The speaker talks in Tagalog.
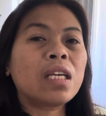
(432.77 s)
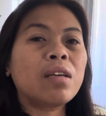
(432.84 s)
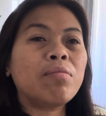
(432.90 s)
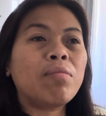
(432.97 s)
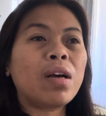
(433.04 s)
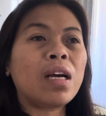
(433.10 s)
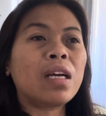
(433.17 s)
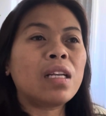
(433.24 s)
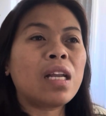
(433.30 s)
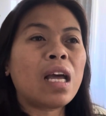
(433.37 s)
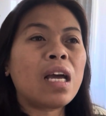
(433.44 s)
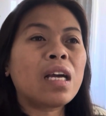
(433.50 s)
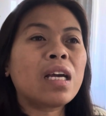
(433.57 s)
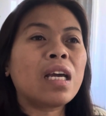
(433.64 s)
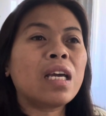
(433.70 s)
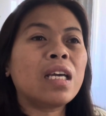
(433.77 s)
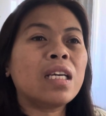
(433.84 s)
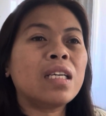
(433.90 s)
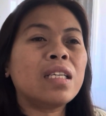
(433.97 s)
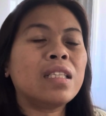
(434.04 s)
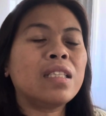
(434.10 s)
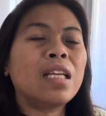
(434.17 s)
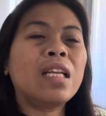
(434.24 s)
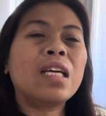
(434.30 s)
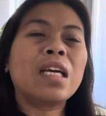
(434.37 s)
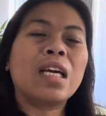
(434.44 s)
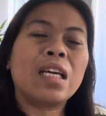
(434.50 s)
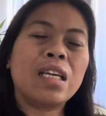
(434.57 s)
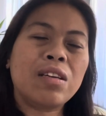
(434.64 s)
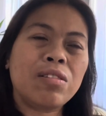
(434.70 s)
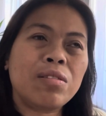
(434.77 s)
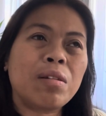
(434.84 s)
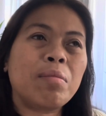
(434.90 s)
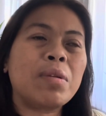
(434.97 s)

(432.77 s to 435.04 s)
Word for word: ma, naa kay dili ingon nga